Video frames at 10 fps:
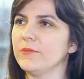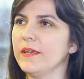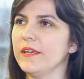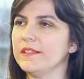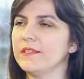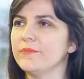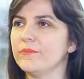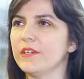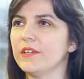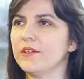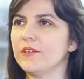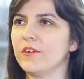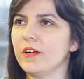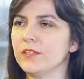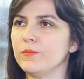bir eğitim, e,
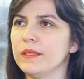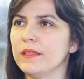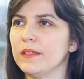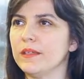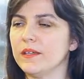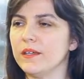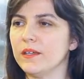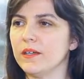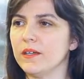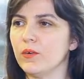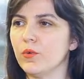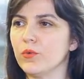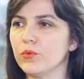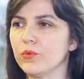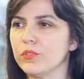farklı bir e,
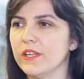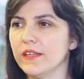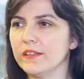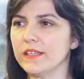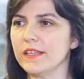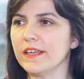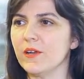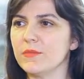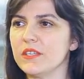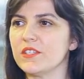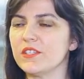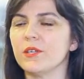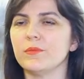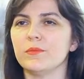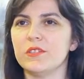okuldan da gelen bir
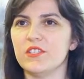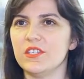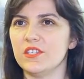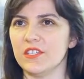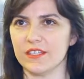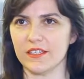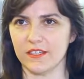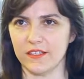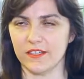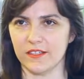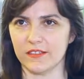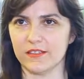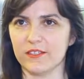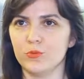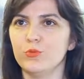kişinin yapabileceği iş insan
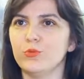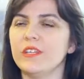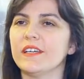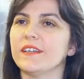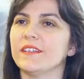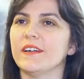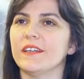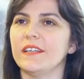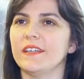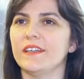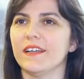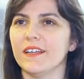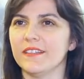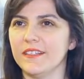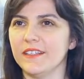kaynakları. Bu ne kadar
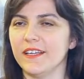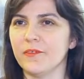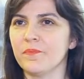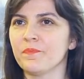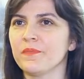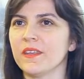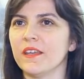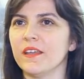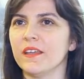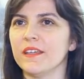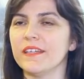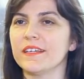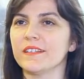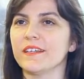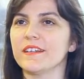ilgilendiğine, e,
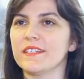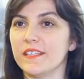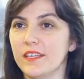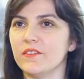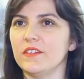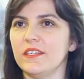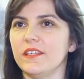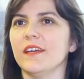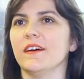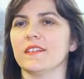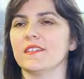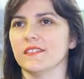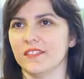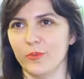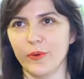ne kadar sevdiğine aslında